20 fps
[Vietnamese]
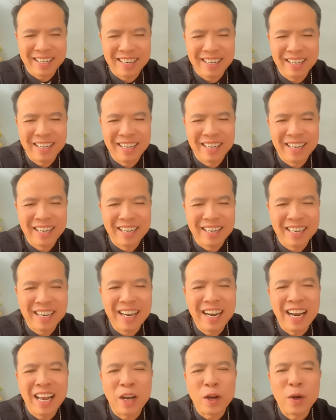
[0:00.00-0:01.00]
À,
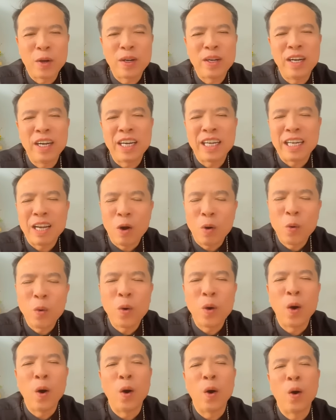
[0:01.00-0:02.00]
đó là con người
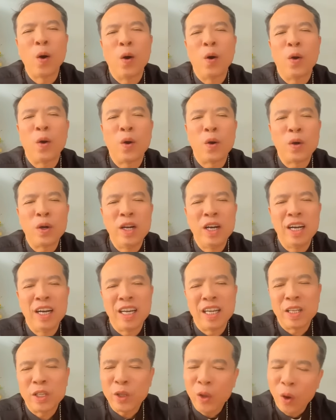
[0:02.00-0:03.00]
đau khổ, con
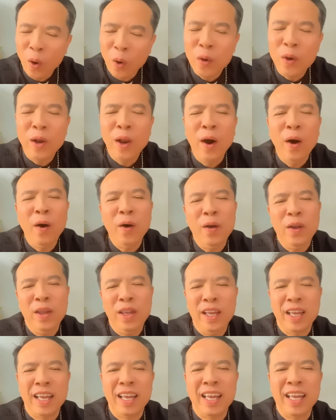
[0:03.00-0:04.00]
người tội
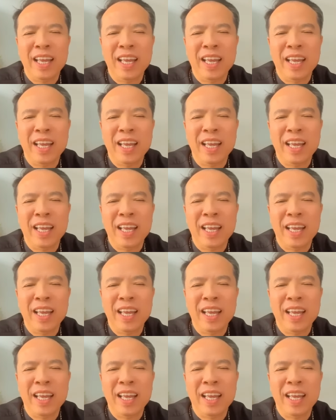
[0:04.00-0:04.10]
lỗi,